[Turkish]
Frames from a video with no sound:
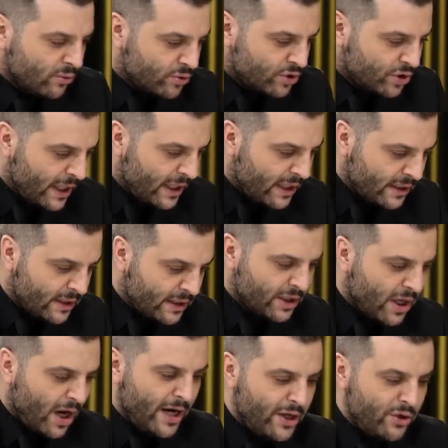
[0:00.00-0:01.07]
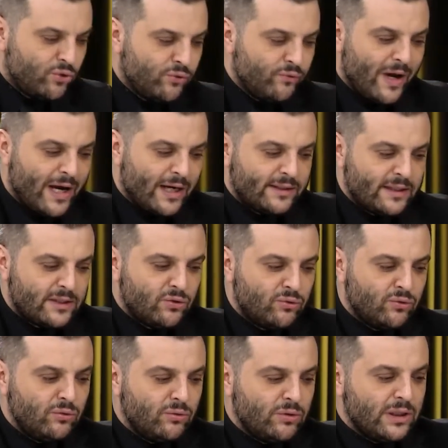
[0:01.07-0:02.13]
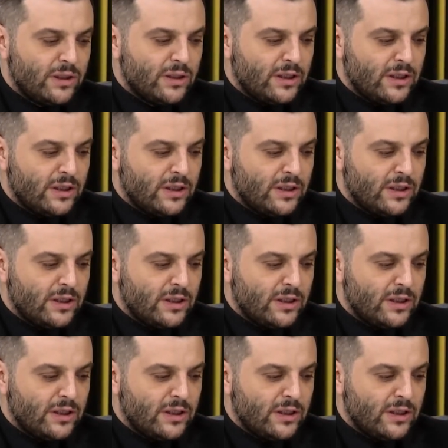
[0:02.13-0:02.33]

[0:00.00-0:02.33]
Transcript: şeyle dedi ki aynı gün ve ertesi gün